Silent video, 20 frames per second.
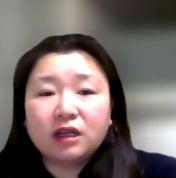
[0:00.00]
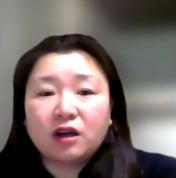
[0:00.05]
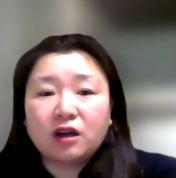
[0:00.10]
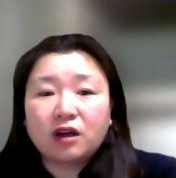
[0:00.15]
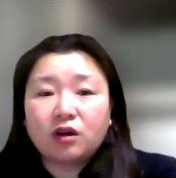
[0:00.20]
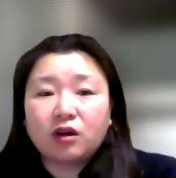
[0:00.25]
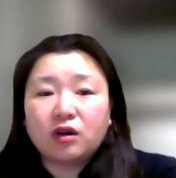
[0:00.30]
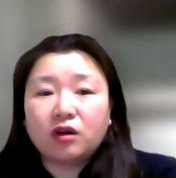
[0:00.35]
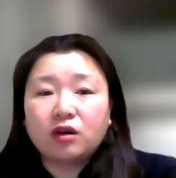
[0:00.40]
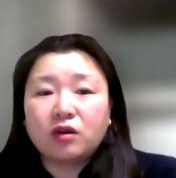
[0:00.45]

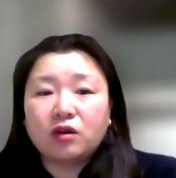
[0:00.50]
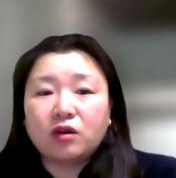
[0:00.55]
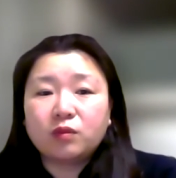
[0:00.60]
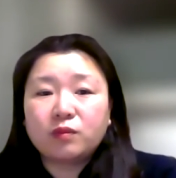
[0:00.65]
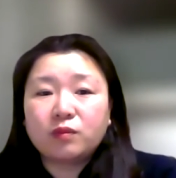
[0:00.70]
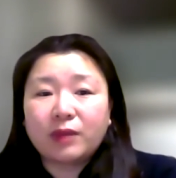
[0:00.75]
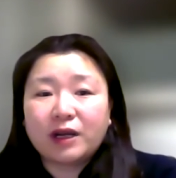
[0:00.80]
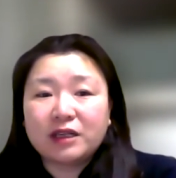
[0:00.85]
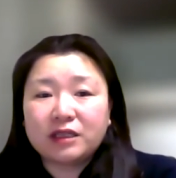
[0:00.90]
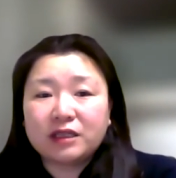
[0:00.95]
어,
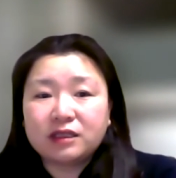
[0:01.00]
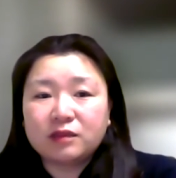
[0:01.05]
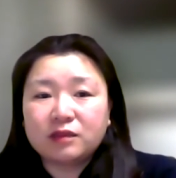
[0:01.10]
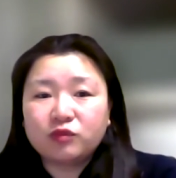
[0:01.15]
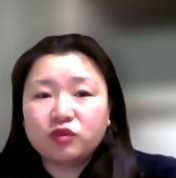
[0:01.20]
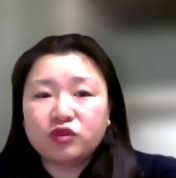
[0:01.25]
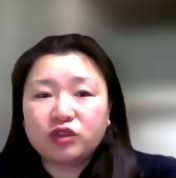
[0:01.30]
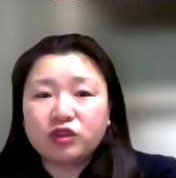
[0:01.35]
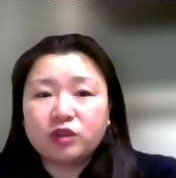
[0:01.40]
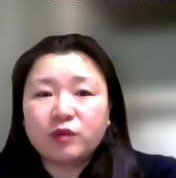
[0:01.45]
말씀
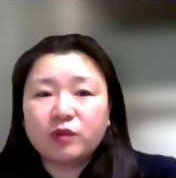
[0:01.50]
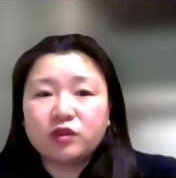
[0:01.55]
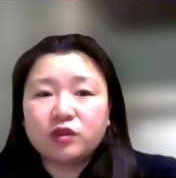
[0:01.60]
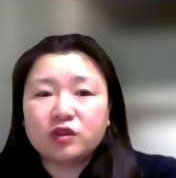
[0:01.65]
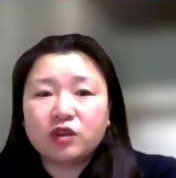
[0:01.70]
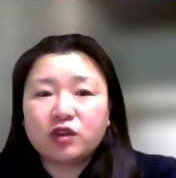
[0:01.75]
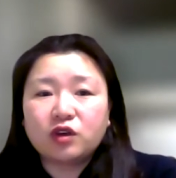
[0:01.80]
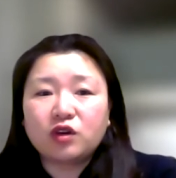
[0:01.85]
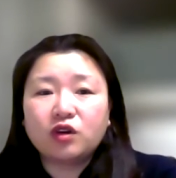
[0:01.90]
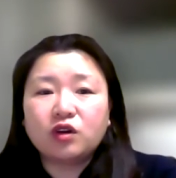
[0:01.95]

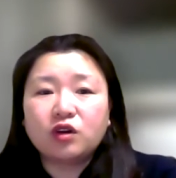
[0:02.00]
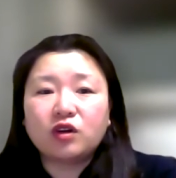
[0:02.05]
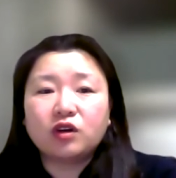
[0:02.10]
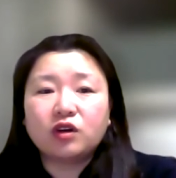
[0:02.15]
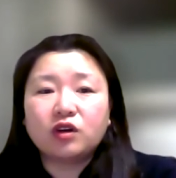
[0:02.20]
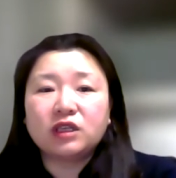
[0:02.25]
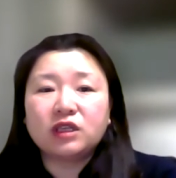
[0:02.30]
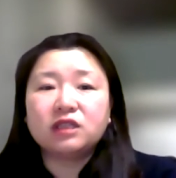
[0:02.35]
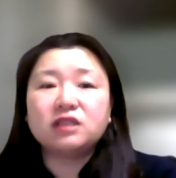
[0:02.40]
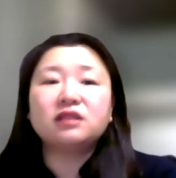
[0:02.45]
주시면서
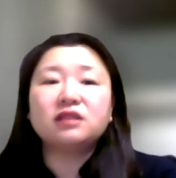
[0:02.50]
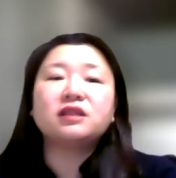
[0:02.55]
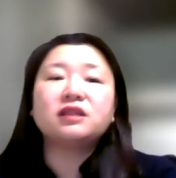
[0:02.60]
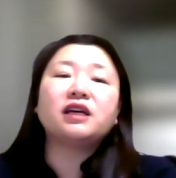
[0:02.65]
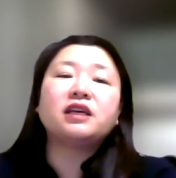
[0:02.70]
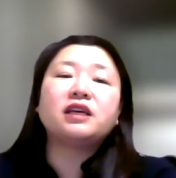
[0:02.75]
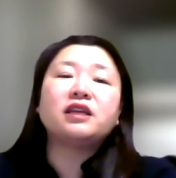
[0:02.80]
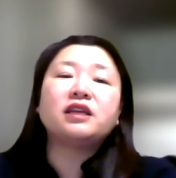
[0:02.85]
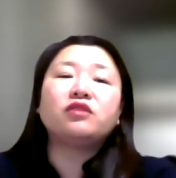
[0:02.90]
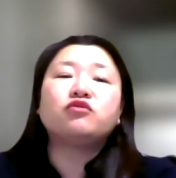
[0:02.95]

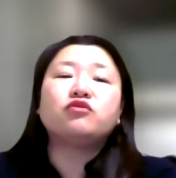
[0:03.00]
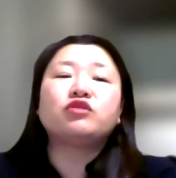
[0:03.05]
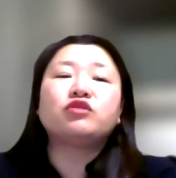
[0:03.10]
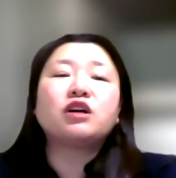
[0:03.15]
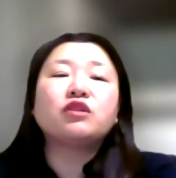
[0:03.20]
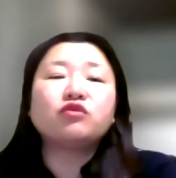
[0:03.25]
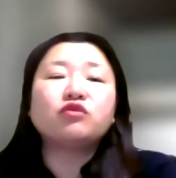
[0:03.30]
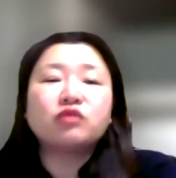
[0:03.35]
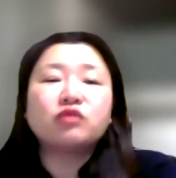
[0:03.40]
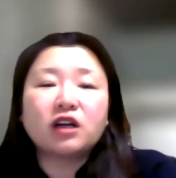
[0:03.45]
이스라엘이
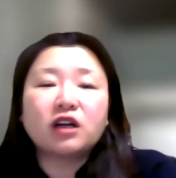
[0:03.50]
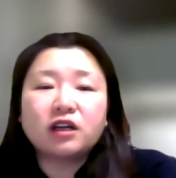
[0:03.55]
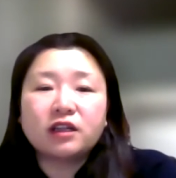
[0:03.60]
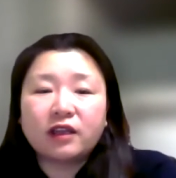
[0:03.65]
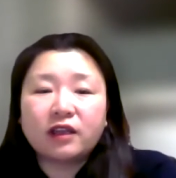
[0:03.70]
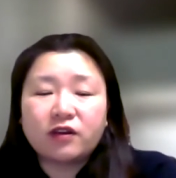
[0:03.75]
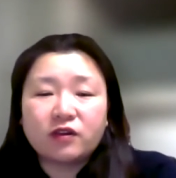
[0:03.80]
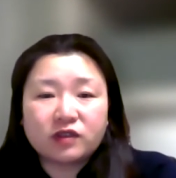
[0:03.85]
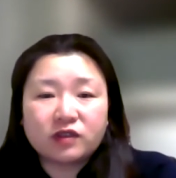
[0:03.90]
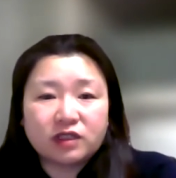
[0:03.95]
우상국가가
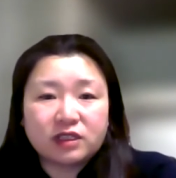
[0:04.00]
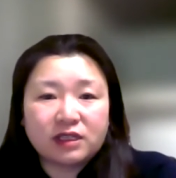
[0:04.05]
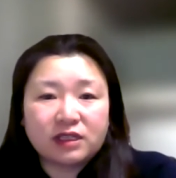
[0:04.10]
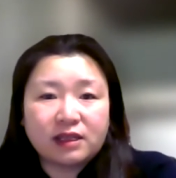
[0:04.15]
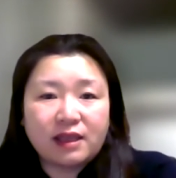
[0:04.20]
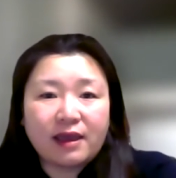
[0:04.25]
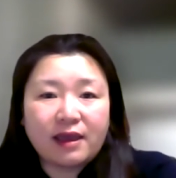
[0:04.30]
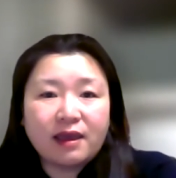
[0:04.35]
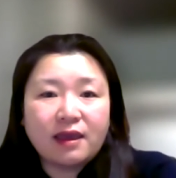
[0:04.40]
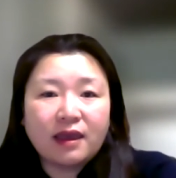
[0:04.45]
되었을
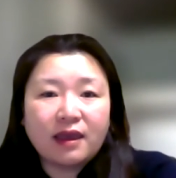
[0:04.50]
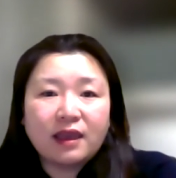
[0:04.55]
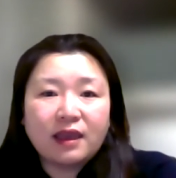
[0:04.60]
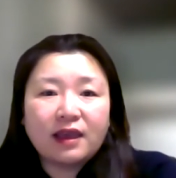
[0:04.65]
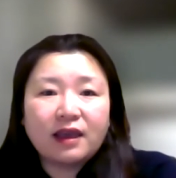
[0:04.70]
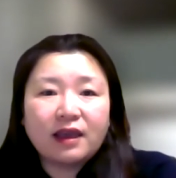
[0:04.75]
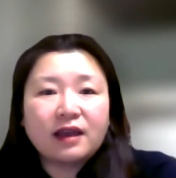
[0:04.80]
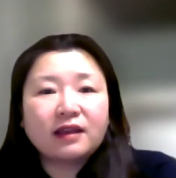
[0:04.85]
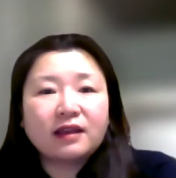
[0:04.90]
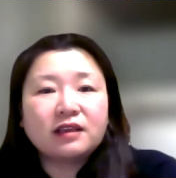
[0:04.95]
때
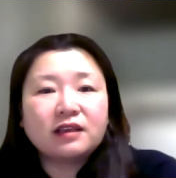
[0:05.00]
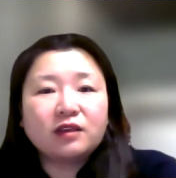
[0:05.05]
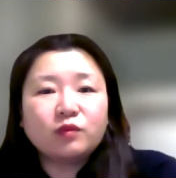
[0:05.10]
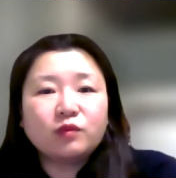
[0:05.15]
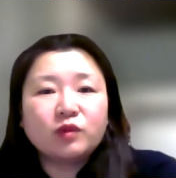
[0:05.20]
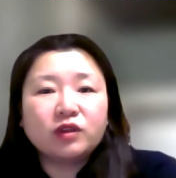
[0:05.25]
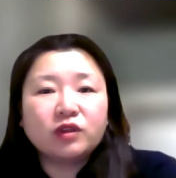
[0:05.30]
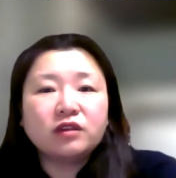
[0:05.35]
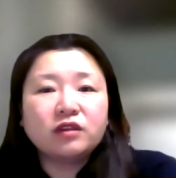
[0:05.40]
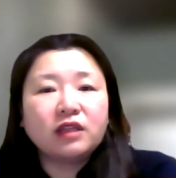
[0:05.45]

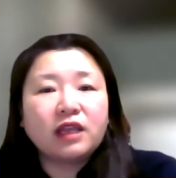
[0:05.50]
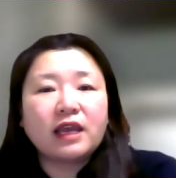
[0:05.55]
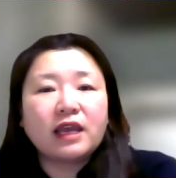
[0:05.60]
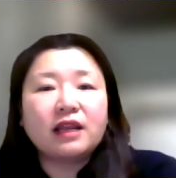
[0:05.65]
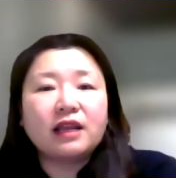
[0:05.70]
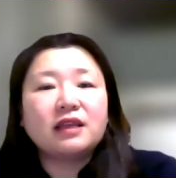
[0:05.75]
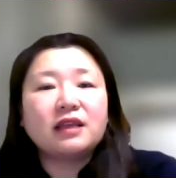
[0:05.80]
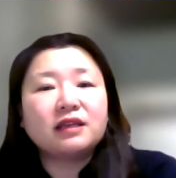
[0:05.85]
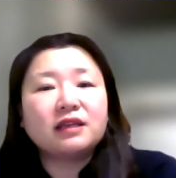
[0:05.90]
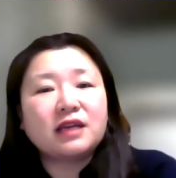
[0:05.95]
하나님은
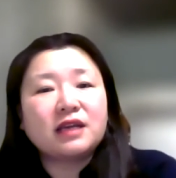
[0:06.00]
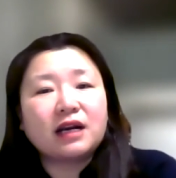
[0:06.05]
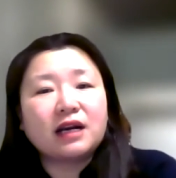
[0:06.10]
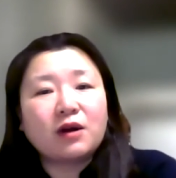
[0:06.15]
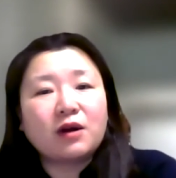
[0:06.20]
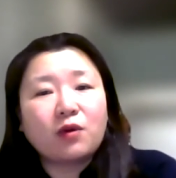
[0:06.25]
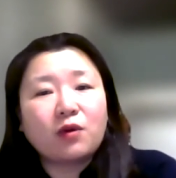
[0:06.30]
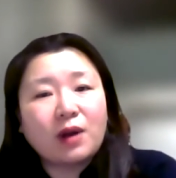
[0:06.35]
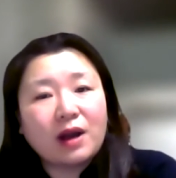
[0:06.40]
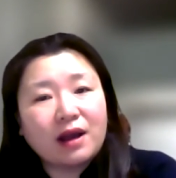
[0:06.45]

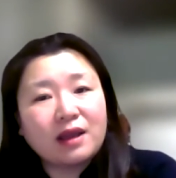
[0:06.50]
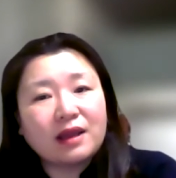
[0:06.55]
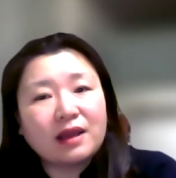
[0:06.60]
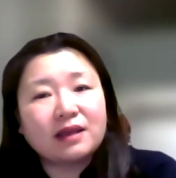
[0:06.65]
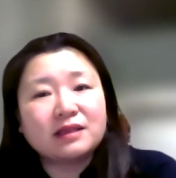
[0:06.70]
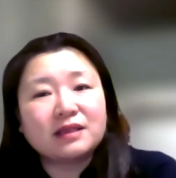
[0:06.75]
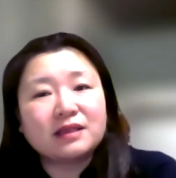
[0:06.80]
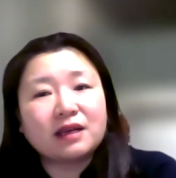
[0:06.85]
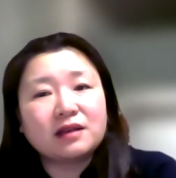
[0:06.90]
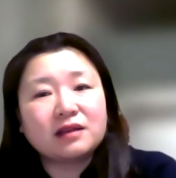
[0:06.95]
엘리야와
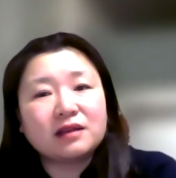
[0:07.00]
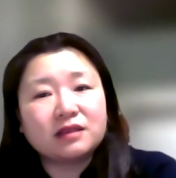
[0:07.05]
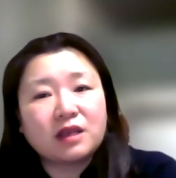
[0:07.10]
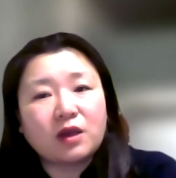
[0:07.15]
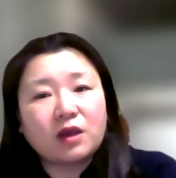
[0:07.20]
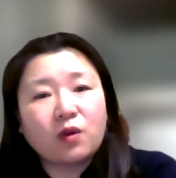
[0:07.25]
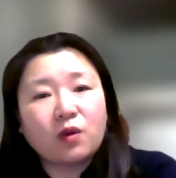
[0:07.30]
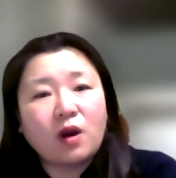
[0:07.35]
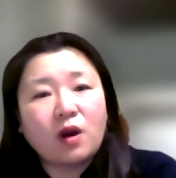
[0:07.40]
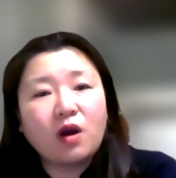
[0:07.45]
엘리사를
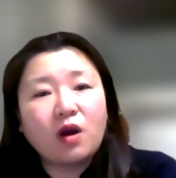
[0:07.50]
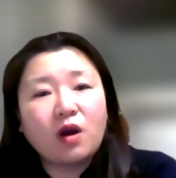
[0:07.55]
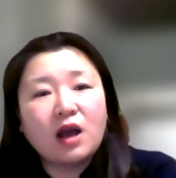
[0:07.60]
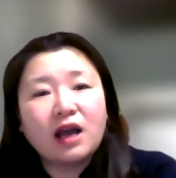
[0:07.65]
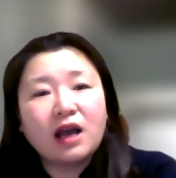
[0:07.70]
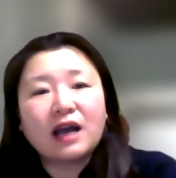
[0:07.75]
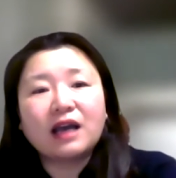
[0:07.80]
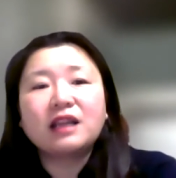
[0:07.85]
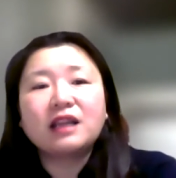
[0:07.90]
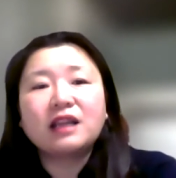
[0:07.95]
세워
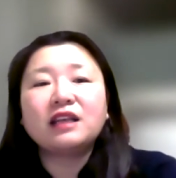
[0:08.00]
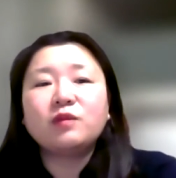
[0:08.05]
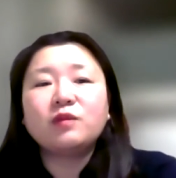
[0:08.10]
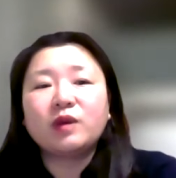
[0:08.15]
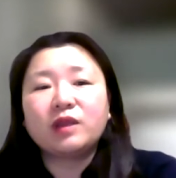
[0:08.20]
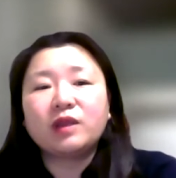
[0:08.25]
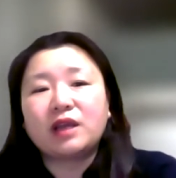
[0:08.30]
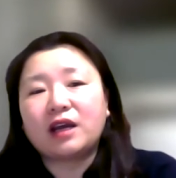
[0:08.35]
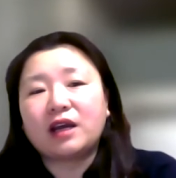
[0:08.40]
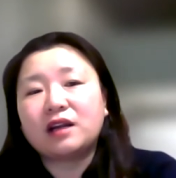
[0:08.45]

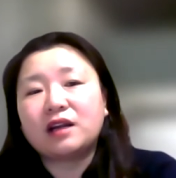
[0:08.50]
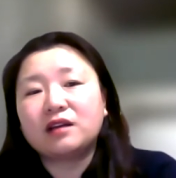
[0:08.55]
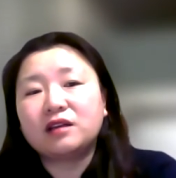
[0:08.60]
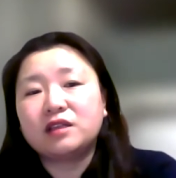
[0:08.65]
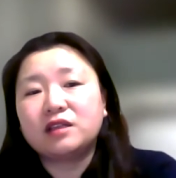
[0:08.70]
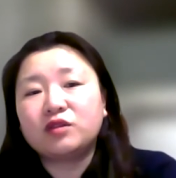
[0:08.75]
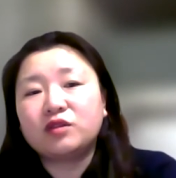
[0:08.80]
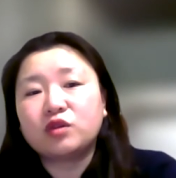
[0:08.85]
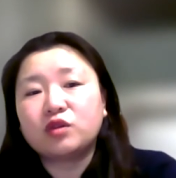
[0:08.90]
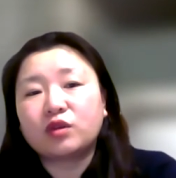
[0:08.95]
하나님의
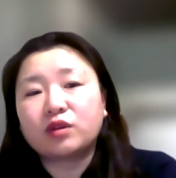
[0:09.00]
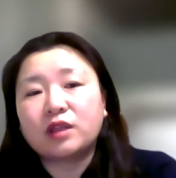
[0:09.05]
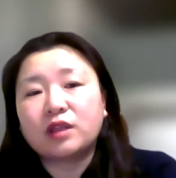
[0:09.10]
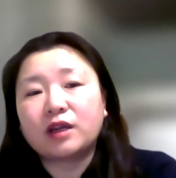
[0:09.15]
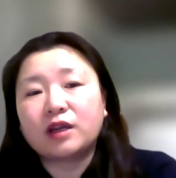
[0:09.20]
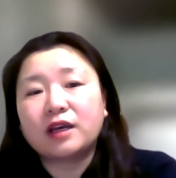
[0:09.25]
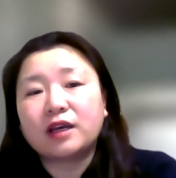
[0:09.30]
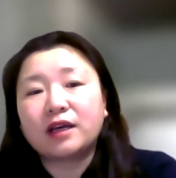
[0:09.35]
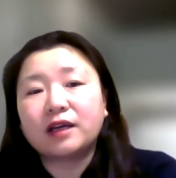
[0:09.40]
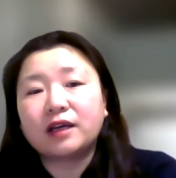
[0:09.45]
나라를
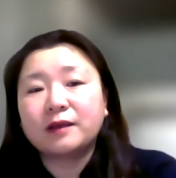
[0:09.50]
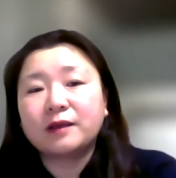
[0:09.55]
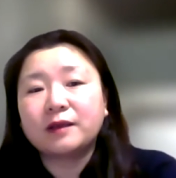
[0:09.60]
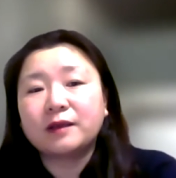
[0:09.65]
이루셨다라고